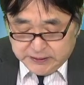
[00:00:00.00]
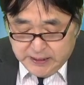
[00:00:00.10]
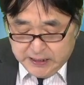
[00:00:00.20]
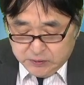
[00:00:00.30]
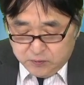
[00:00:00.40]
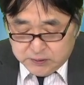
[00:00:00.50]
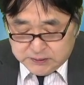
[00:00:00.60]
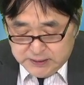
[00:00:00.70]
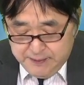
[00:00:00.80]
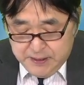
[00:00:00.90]
計の方で
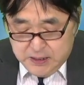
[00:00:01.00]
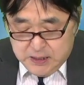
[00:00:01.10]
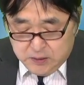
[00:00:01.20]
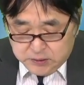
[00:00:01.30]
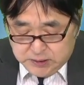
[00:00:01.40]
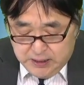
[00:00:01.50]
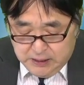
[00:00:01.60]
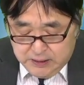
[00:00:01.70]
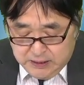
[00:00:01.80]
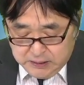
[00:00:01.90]
すね。そし
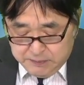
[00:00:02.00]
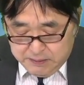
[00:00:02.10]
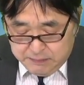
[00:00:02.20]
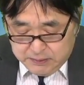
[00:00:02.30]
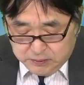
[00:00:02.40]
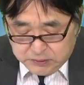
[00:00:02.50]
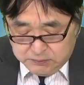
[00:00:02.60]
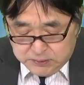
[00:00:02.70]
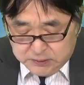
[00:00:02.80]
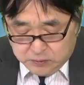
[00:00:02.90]
てにばんめとし
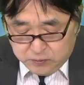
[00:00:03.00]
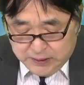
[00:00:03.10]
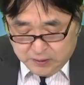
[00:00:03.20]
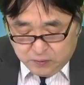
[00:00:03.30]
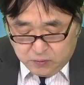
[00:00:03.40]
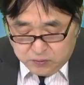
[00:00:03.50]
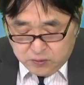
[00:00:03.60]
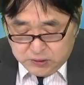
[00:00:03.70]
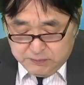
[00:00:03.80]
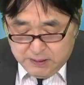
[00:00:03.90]
この括弧ろく
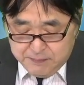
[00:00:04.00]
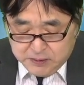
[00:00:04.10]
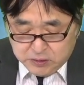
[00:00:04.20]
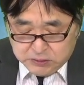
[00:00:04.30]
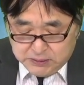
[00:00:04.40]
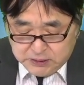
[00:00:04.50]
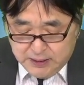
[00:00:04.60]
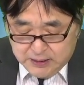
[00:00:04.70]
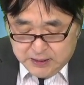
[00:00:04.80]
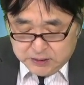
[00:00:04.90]
のにばんめとしまし
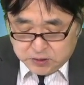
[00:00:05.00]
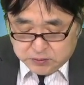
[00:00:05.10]
た直